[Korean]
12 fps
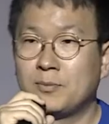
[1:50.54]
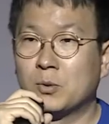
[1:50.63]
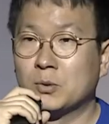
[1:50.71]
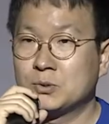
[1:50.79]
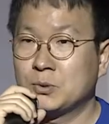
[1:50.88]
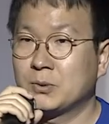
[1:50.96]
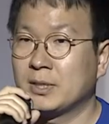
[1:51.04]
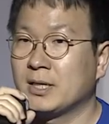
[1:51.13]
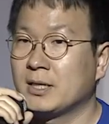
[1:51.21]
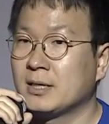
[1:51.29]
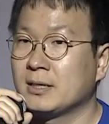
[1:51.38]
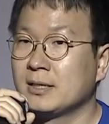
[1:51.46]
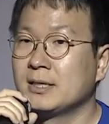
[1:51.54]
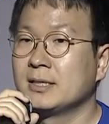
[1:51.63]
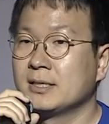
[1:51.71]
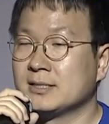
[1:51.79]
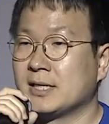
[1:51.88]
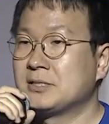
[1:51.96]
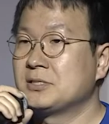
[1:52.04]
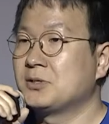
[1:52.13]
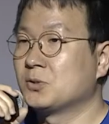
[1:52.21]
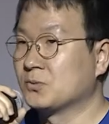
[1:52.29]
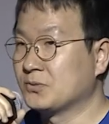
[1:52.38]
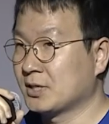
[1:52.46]
보스턴에 이제
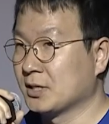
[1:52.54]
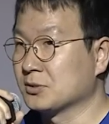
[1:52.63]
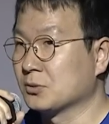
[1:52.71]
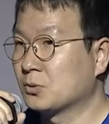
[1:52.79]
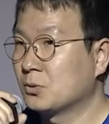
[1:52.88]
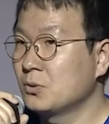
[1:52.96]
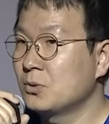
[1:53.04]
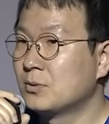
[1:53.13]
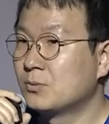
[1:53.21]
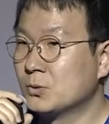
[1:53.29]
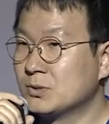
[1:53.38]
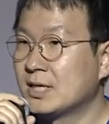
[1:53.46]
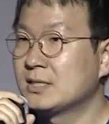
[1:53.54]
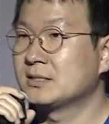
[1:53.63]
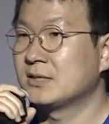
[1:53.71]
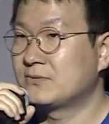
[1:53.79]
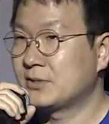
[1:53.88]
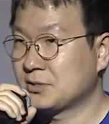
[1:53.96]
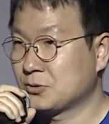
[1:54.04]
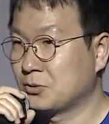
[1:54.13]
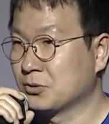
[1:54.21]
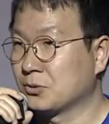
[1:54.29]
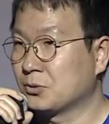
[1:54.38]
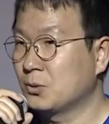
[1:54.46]
엔지니어링 오피스가 있었고 본사는
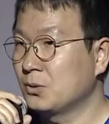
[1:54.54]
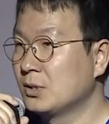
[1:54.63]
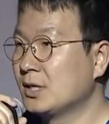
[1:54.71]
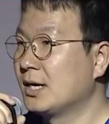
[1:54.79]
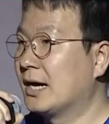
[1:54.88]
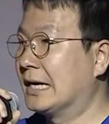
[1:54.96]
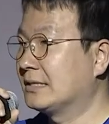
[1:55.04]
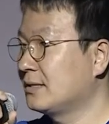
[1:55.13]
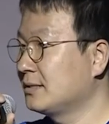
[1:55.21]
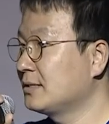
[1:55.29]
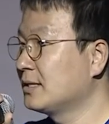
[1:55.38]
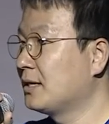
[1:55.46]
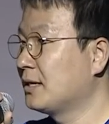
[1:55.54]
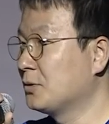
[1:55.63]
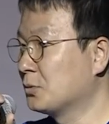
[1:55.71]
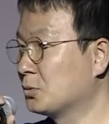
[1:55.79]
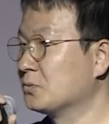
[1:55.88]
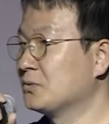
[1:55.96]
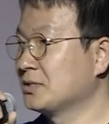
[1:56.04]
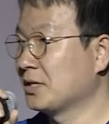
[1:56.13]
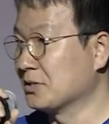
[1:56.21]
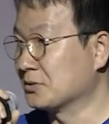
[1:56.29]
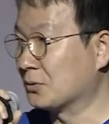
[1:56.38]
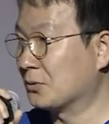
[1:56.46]
샌프란시스코였고 아틀란타에도 또 오피스가
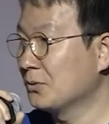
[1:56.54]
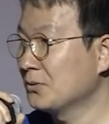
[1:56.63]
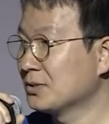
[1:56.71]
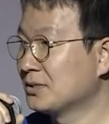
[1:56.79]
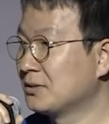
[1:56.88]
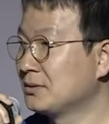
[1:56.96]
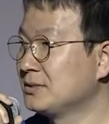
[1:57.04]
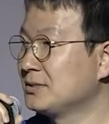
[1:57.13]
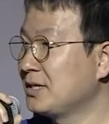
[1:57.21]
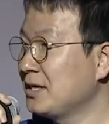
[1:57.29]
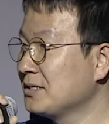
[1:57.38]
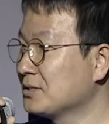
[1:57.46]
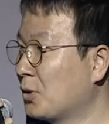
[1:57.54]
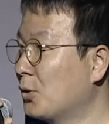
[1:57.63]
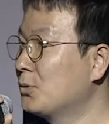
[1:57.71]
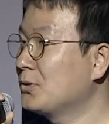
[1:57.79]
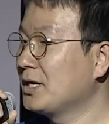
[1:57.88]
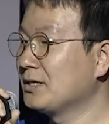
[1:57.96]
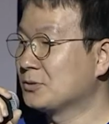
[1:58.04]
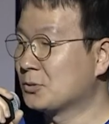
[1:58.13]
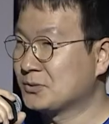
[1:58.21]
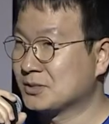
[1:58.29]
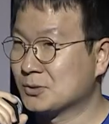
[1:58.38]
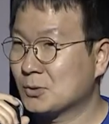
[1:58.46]
있었고 그러는데 서울에 있는
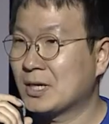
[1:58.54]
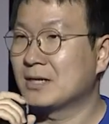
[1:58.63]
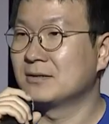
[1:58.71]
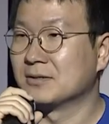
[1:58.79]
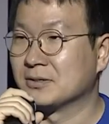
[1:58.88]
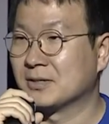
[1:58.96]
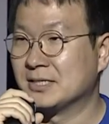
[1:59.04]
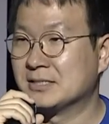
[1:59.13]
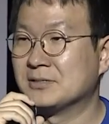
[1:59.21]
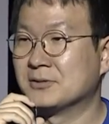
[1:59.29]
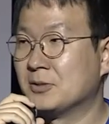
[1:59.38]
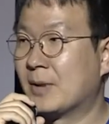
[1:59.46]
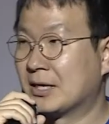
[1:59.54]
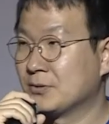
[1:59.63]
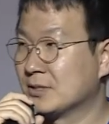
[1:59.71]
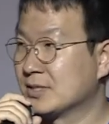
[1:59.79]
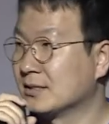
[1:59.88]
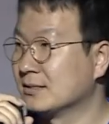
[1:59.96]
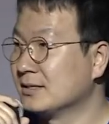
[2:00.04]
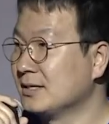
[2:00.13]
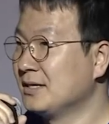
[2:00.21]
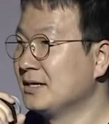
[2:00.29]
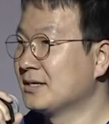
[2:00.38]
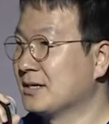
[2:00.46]
오피스를 또 산 거예요. 엔지니어들이 많은 회사를.
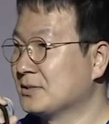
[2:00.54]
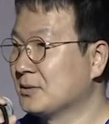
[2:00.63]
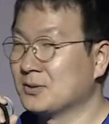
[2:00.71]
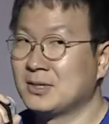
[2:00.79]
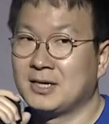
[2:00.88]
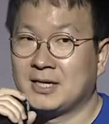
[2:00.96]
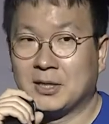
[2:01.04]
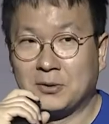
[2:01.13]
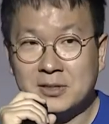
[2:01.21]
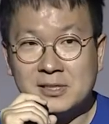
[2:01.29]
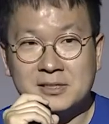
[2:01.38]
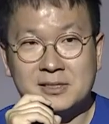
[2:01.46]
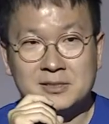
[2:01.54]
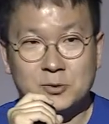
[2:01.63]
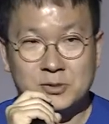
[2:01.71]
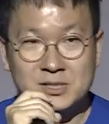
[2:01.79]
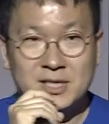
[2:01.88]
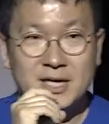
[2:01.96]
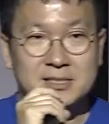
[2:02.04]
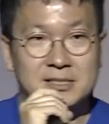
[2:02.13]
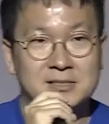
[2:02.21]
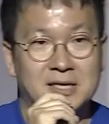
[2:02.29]
그래서 야 너네들끼리 이제 또 친해야지 일